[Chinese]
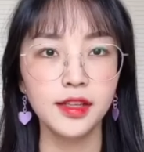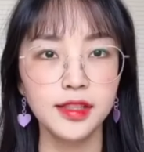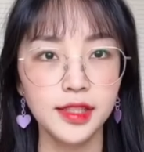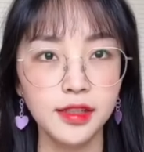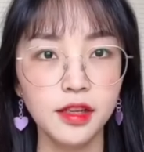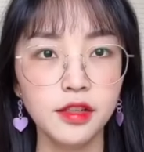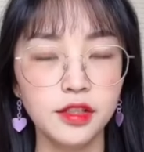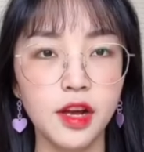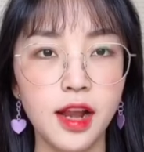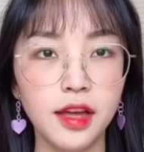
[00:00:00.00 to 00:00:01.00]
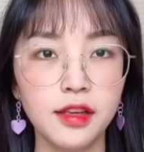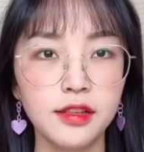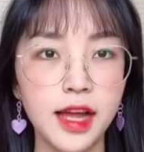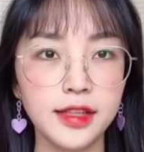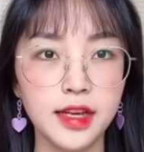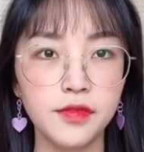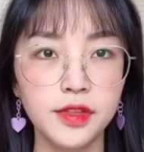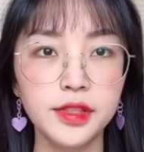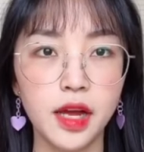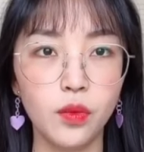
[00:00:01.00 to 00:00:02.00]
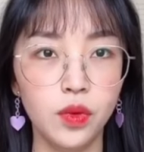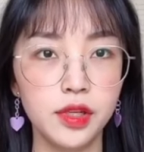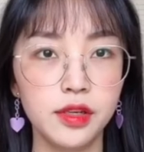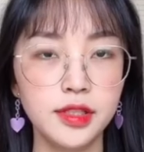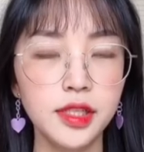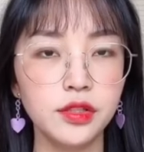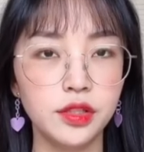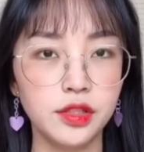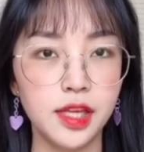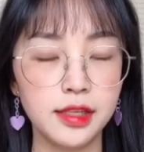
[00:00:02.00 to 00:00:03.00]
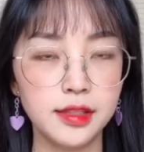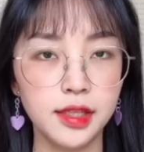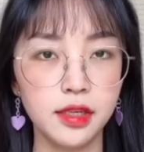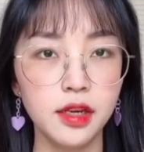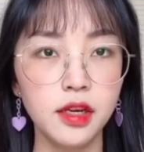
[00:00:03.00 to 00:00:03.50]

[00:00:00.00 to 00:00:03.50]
今天呢是要来跟大家分享我的近视眼镜。